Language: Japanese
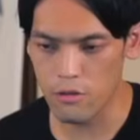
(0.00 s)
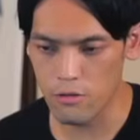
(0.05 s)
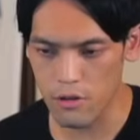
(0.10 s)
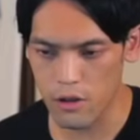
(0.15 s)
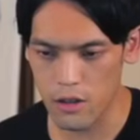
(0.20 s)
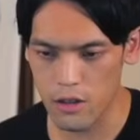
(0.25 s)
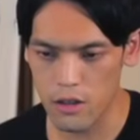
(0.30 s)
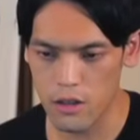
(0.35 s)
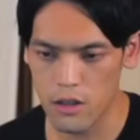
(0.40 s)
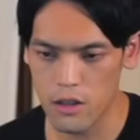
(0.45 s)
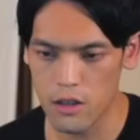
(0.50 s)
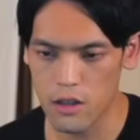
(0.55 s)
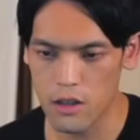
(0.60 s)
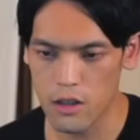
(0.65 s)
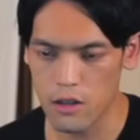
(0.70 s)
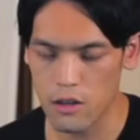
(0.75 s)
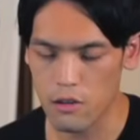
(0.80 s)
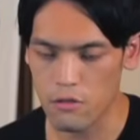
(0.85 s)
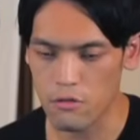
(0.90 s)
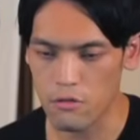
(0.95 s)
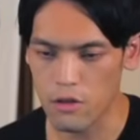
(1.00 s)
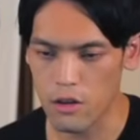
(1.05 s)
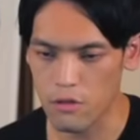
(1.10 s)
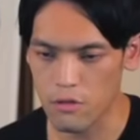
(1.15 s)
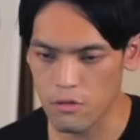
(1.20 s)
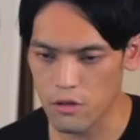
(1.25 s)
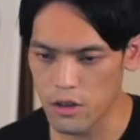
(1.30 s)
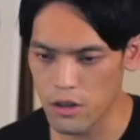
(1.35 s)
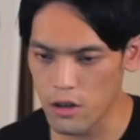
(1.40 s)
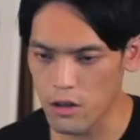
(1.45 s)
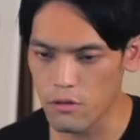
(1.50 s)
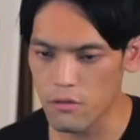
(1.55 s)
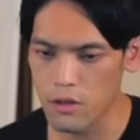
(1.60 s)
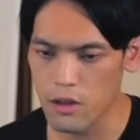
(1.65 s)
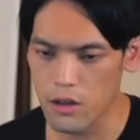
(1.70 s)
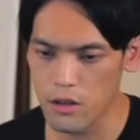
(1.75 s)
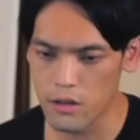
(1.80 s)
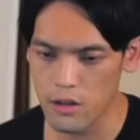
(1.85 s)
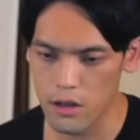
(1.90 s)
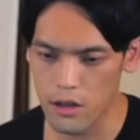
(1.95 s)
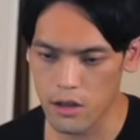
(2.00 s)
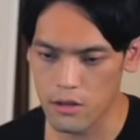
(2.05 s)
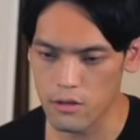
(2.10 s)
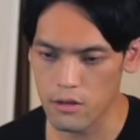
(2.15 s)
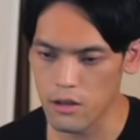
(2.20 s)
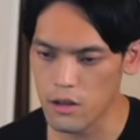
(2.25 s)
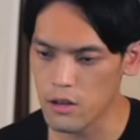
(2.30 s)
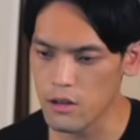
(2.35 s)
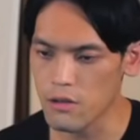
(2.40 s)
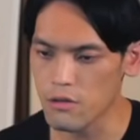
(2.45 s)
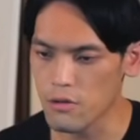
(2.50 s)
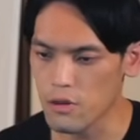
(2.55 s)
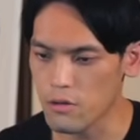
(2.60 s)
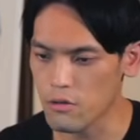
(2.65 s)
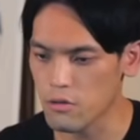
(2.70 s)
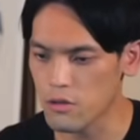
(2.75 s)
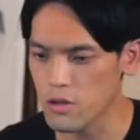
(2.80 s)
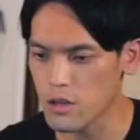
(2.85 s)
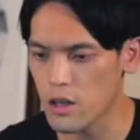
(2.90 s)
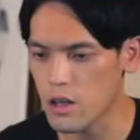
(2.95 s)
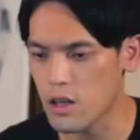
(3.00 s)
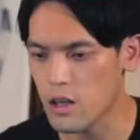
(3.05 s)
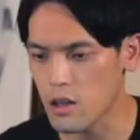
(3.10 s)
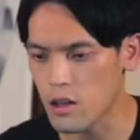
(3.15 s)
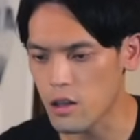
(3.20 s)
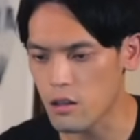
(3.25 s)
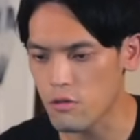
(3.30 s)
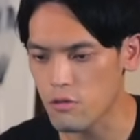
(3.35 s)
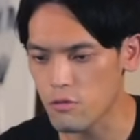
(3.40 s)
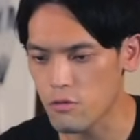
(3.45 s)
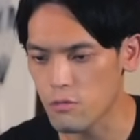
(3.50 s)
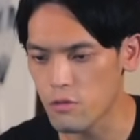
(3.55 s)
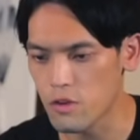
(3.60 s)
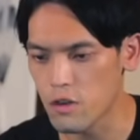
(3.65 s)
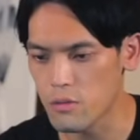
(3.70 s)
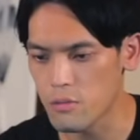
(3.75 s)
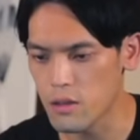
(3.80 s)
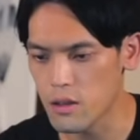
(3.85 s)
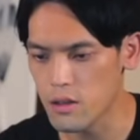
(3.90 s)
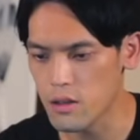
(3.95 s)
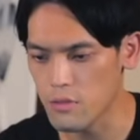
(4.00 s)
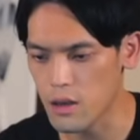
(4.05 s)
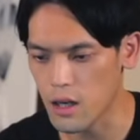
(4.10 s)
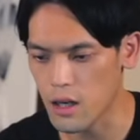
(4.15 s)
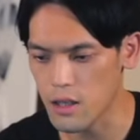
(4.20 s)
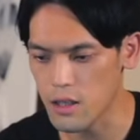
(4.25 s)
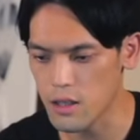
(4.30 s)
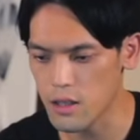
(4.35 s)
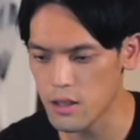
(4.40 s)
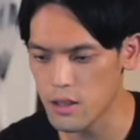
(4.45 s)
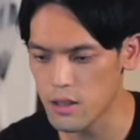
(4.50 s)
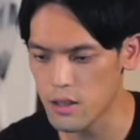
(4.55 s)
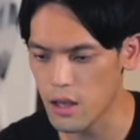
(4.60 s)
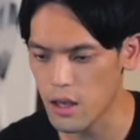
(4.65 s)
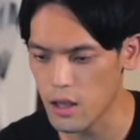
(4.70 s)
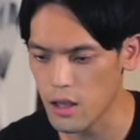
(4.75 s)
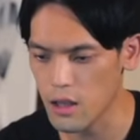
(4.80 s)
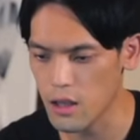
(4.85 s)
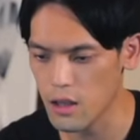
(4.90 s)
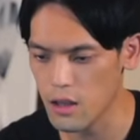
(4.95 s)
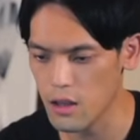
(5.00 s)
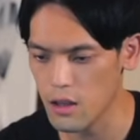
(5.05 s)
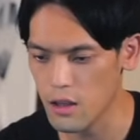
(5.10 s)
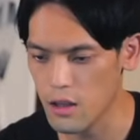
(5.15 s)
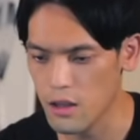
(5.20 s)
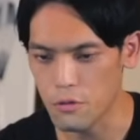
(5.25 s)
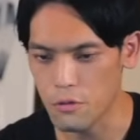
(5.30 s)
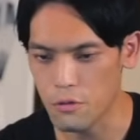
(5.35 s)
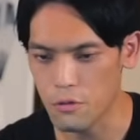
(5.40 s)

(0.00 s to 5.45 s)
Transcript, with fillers: の感じになってるので、こう四角いデザインが好きな人はこっちがいいかなと思います。まあ、8000円の